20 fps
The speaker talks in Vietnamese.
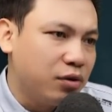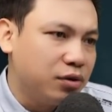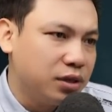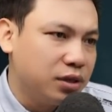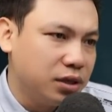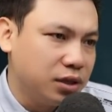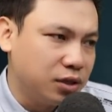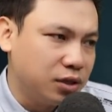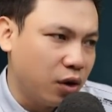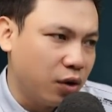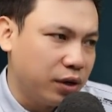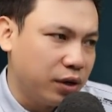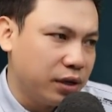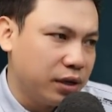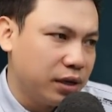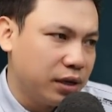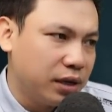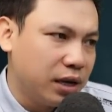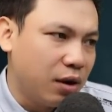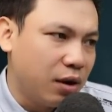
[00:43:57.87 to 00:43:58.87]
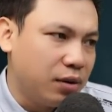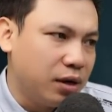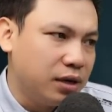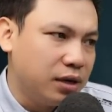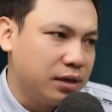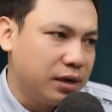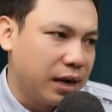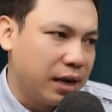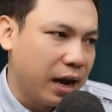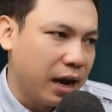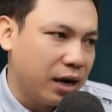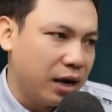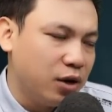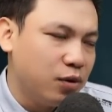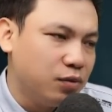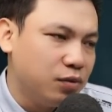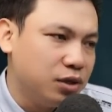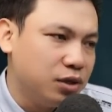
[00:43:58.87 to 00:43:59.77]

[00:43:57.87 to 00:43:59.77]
nên làm bùa hộ thân, rồi lát